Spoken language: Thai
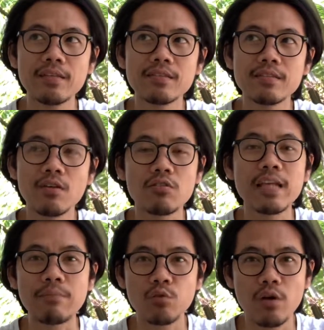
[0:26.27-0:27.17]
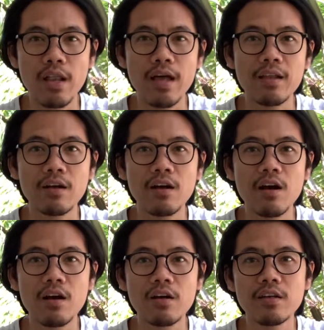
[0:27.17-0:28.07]
2-3ตัวแล้วแล้ว
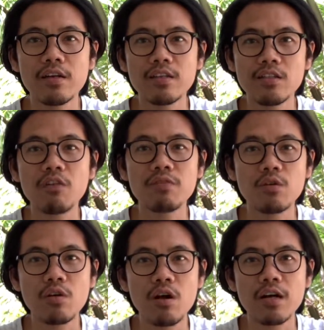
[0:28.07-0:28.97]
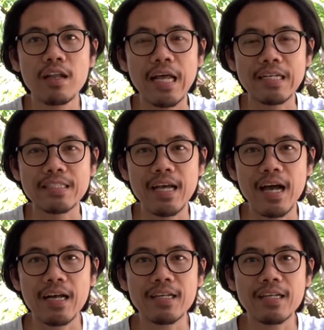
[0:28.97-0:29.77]
ก็ยอดวิวก็กำลังจะ